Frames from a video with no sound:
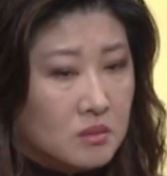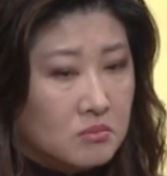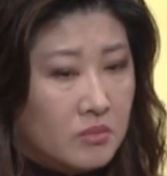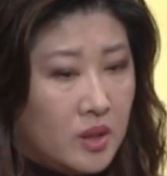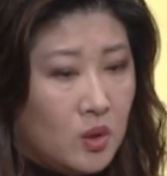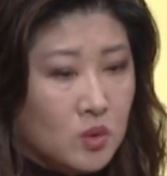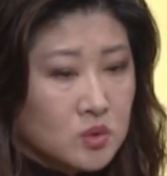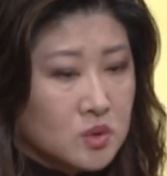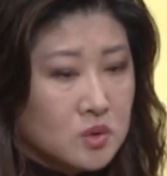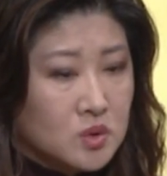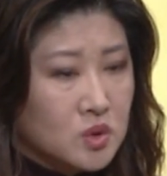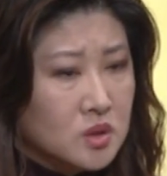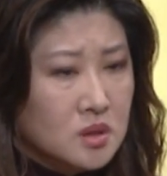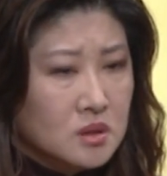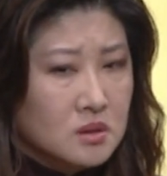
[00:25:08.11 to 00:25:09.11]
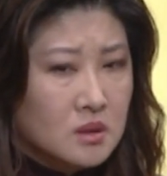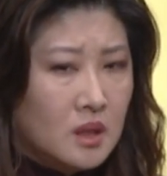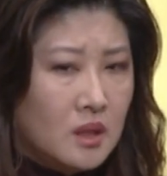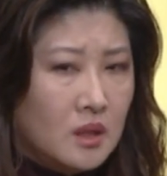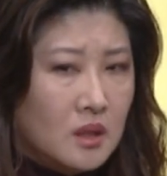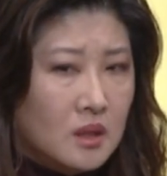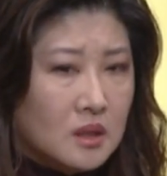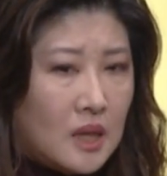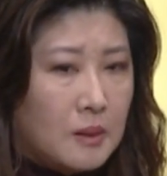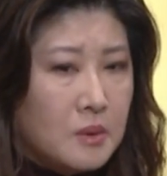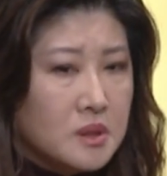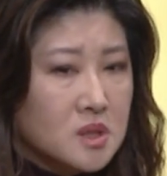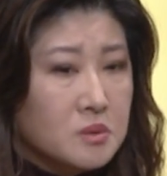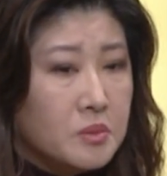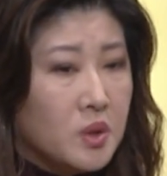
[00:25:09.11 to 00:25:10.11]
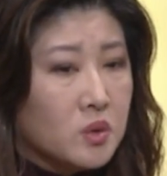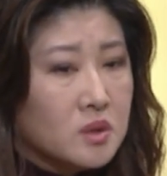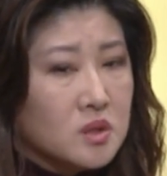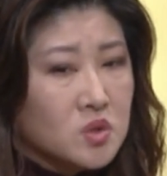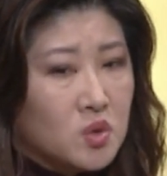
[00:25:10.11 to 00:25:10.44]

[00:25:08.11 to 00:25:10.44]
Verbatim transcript: 没有，就是他们是没有那